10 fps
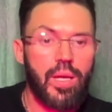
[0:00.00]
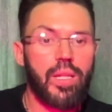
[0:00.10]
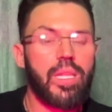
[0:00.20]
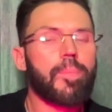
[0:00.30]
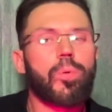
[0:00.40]

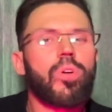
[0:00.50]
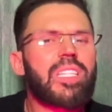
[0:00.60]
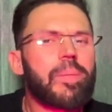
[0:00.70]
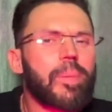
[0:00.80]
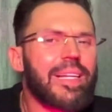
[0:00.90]
Не
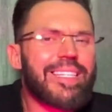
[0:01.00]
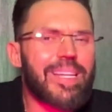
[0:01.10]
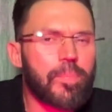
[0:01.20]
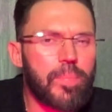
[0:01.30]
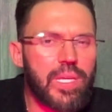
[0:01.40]
просто
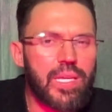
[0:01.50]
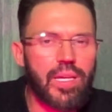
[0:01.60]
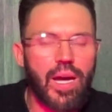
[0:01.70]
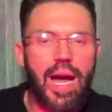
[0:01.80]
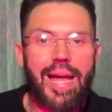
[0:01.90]

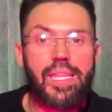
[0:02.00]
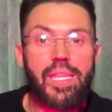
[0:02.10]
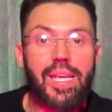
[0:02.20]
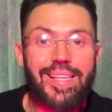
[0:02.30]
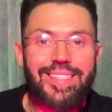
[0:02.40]
протерпи, а
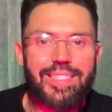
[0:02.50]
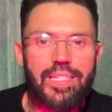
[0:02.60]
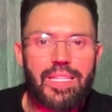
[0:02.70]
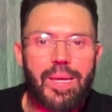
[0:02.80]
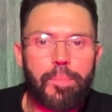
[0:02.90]
не,
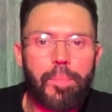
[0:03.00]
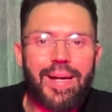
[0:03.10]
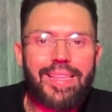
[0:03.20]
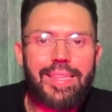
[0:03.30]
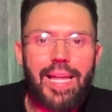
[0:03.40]
не
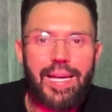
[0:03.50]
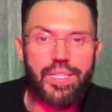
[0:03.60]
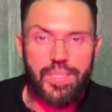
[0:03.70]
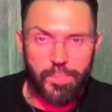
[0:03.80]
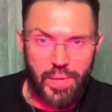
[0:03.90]

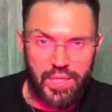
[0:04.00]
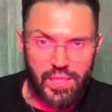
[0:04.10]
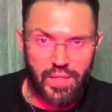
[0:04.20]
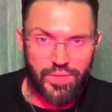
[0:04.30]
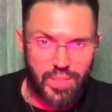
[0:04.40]
поддайся
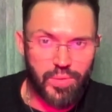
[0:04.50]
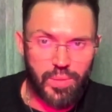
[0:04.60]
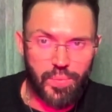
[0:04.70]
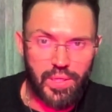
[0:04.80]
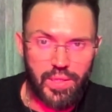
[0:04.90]
панике. Всем
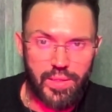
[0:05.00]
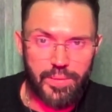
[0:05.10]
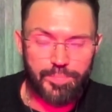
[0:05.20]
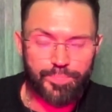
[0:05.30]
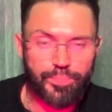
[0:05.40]
это
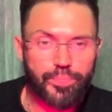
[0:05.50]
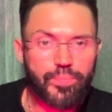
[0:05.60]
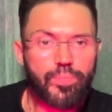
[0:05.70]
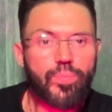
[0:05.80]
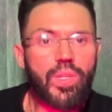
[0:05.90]
понятно?
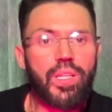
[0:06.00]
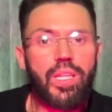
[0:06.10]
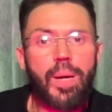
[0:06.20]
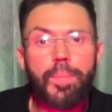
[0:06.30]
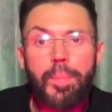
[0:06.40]

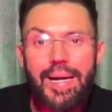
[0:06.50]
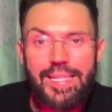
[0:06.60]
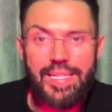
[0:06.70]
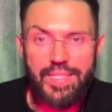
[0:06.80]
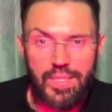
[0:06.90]
Не
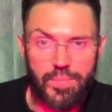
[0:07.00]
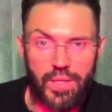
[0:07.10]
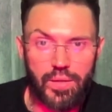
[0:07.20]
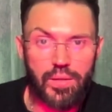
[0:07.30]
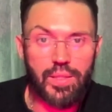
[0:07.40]
помоги
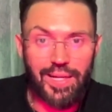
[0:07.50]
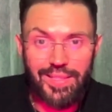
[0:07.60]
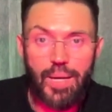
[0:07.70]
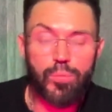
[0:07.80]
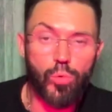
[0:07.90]
себе.
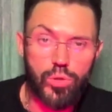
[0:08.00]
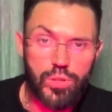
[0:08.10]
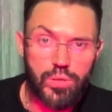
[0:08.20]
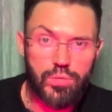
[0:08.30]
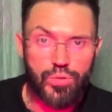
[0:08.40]
Тогда
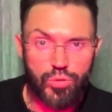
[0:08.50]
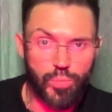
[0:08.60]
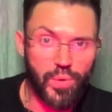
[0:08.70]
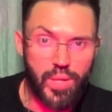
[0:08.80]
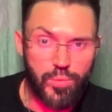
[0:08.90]
мозг что
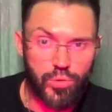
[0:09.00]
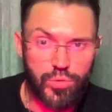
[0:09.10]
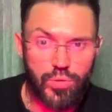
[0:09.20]
поймет?